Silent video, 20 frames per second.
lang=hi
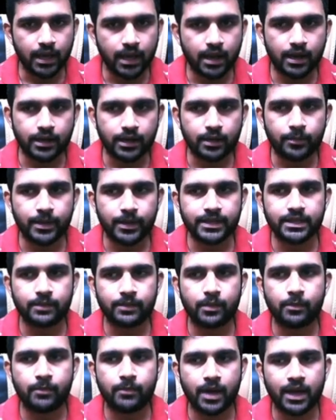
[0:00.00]
अगर प्राइस यहाँ पे
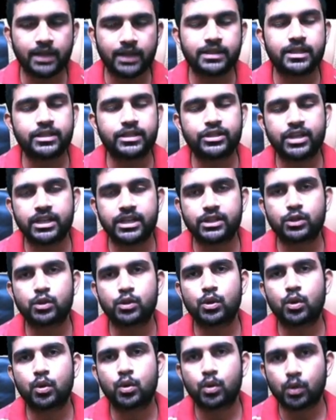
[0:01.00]
12,600
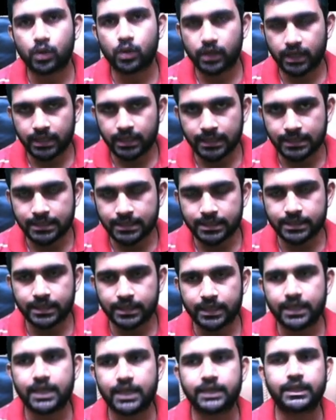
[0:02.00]
के नीचे चले
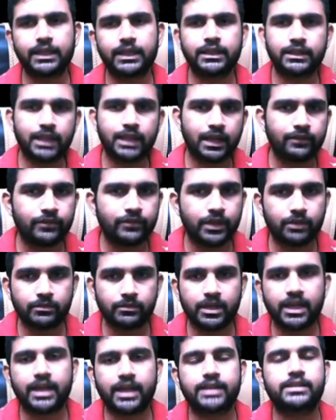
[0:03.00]
जाता है दैन फिर हम ये
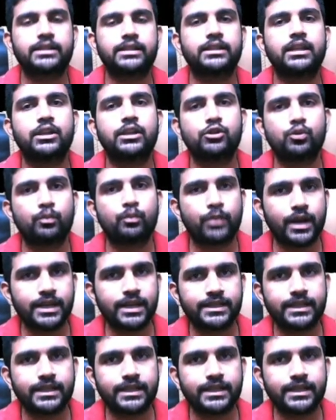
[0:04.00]
कह सकते हैं कि जो प्राइस